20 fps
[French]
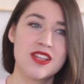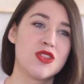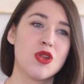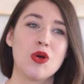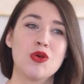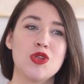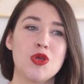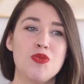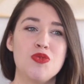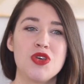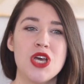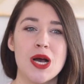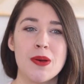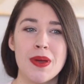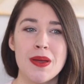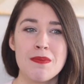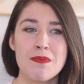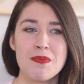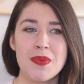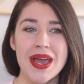donc, depuis quand
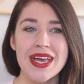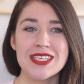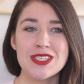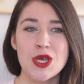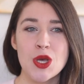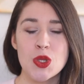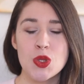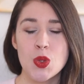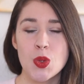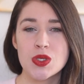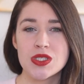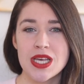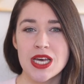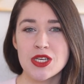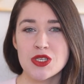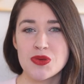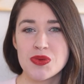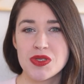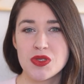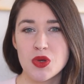même presque deux ans
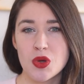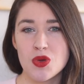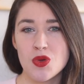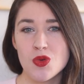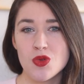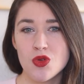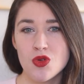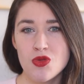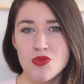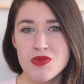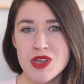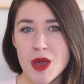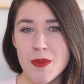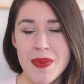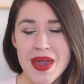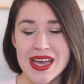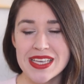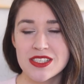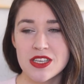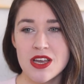que je suis sur YouTube, il n'y a
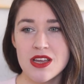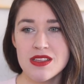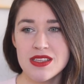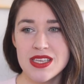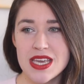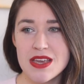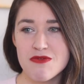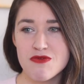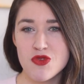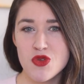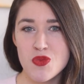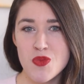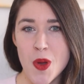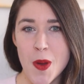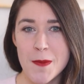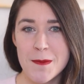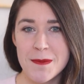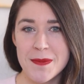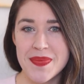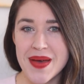personne qui est venu
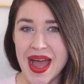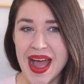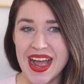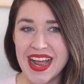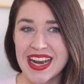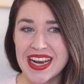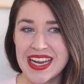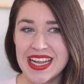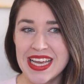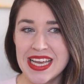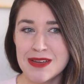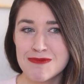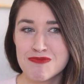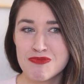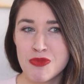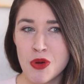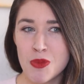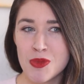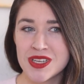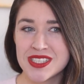me parler
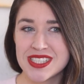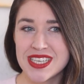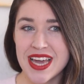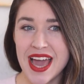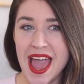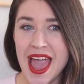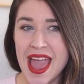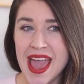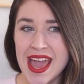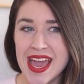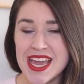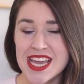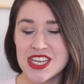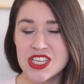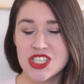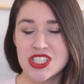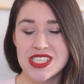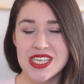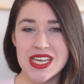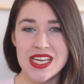pour me dire Hey,
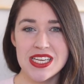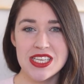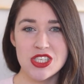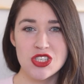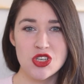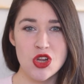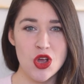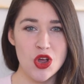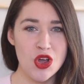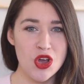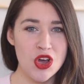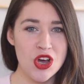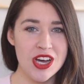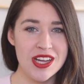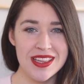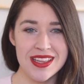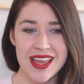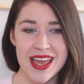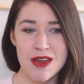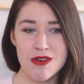tu sais, je te
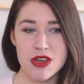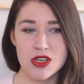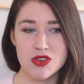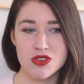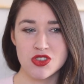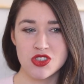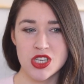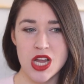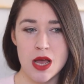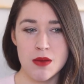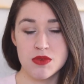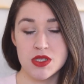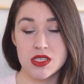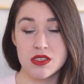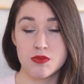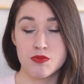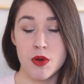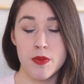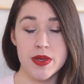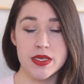connais, quelque chose du genre.
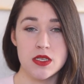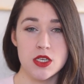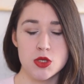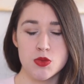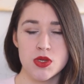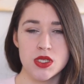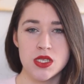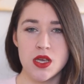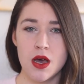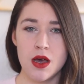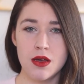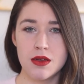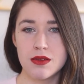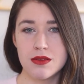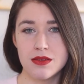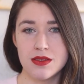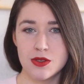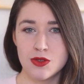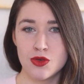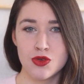c'est pas parce que je me dis Ah,
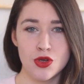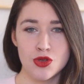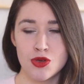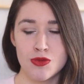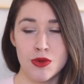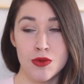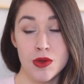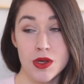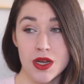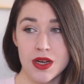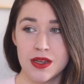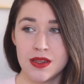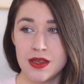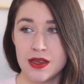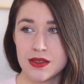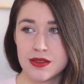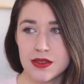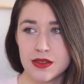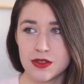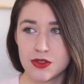c'est sûr que tout le monde me
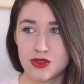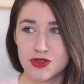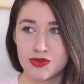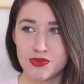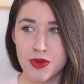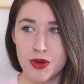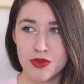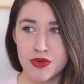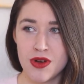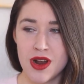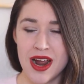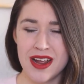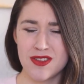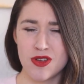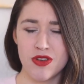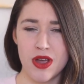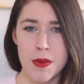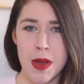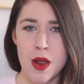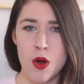connaît, je suis populaire,
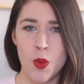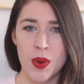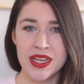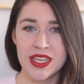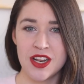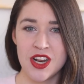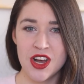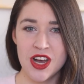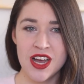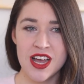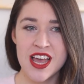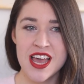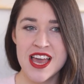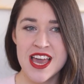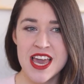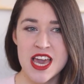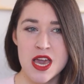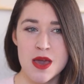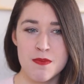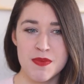donc vraiment loin de là.
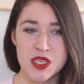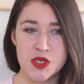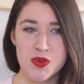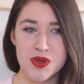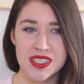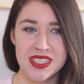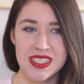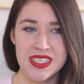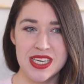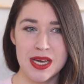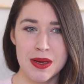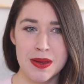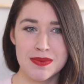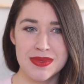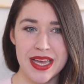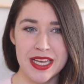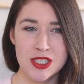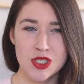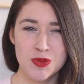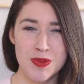Mais je me dis en même
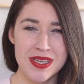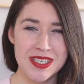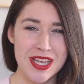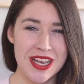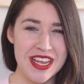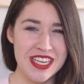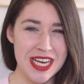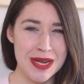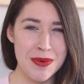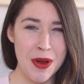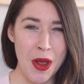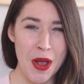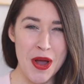temps, c'est parce que les gens me